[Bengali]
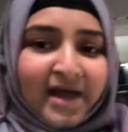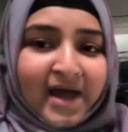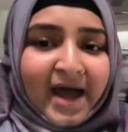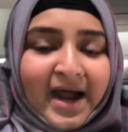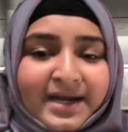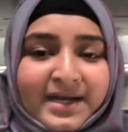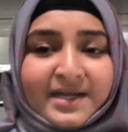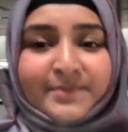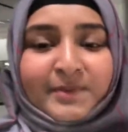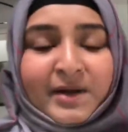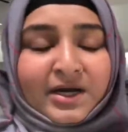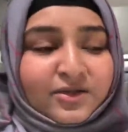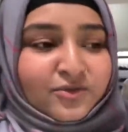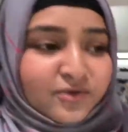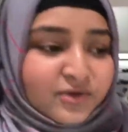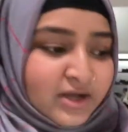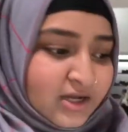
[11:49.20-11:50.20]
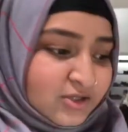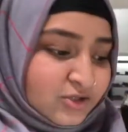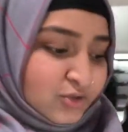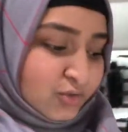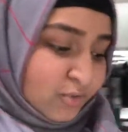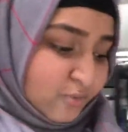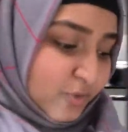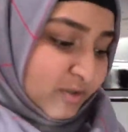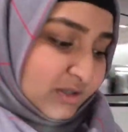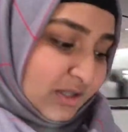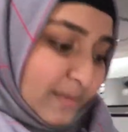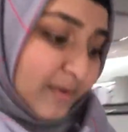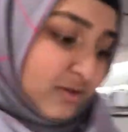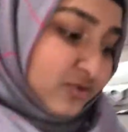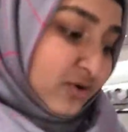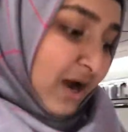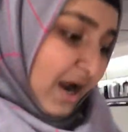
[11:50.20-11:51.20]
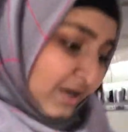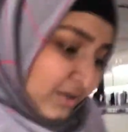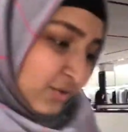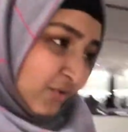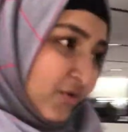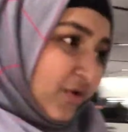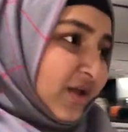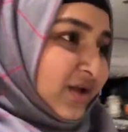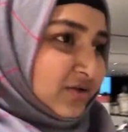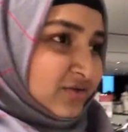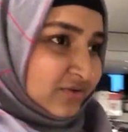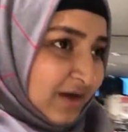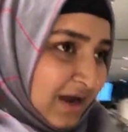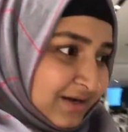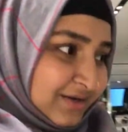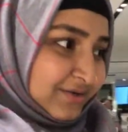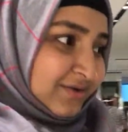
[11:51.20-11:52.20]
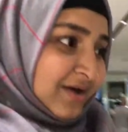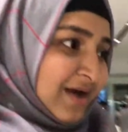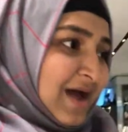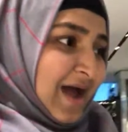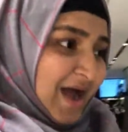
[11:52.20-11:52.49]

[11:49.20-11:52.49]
হাঁটা পারতো না শুধু বলতাম একটু হাঁটো একটু হাঁটো